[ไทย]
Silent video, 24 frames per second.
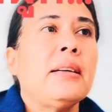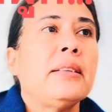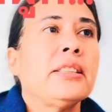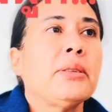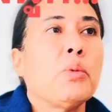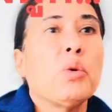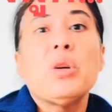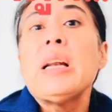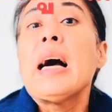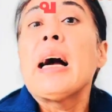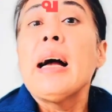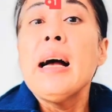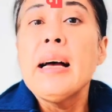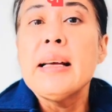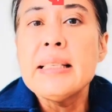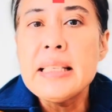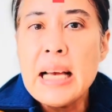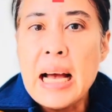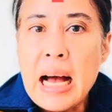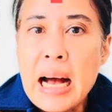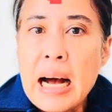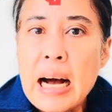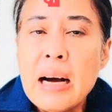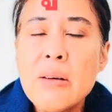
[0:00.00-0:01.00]
สมมติหลังอาหาร
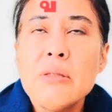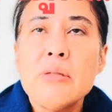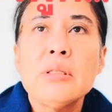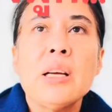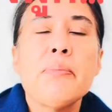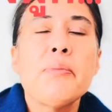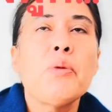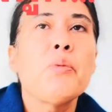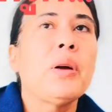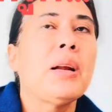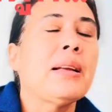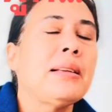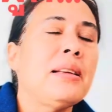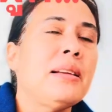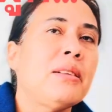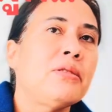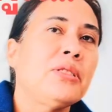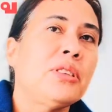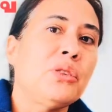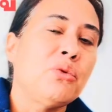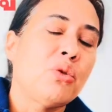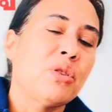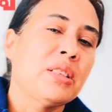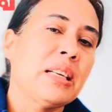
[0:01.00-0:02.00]
เช้านะเป็นเวลาที่เรา
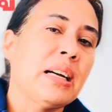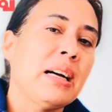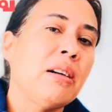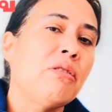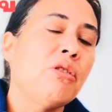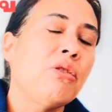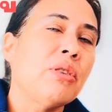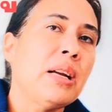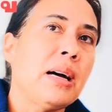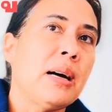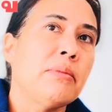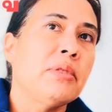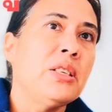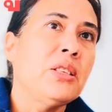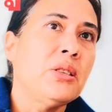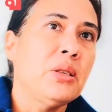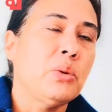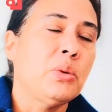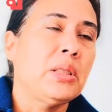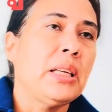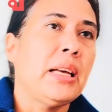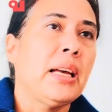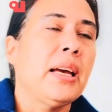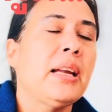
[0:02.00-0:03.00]
สะดวกจะเข้าห้องน้ำที่
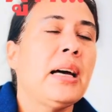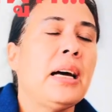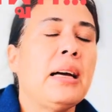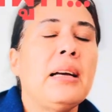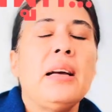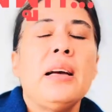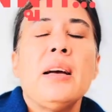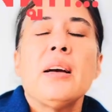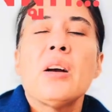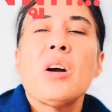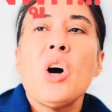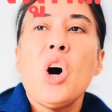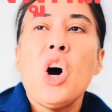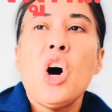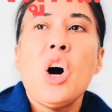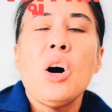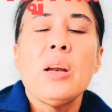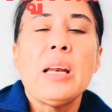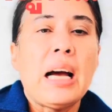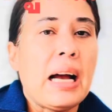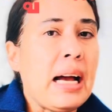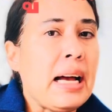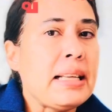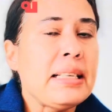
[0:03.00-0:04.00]
สุดอย่างเงี้ยนะก็
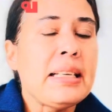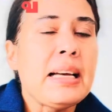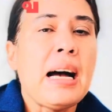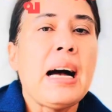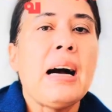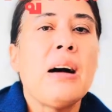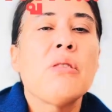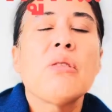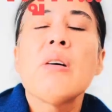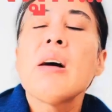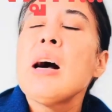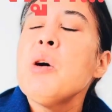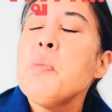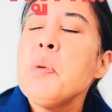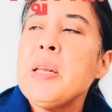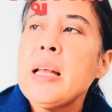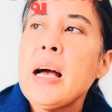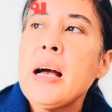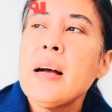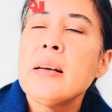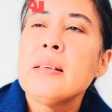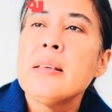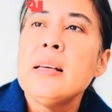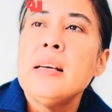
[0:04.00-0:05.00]
หลังอาหารเช้าก็เข้าไป
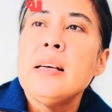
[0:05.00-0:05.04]
นั่ง